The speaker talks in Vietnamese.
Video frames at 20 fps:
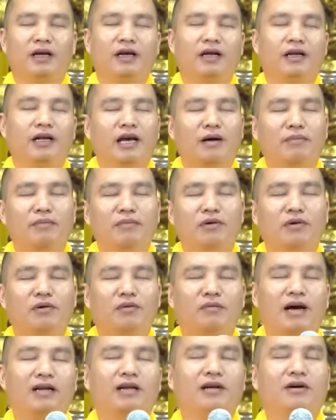Nam mô
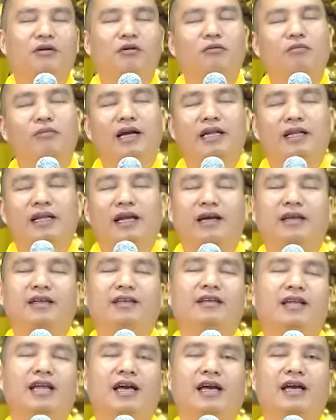Ba Đầu Ma Thắng
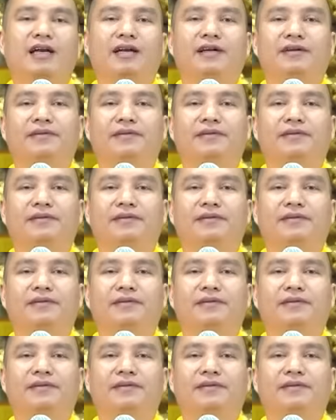Như Lai.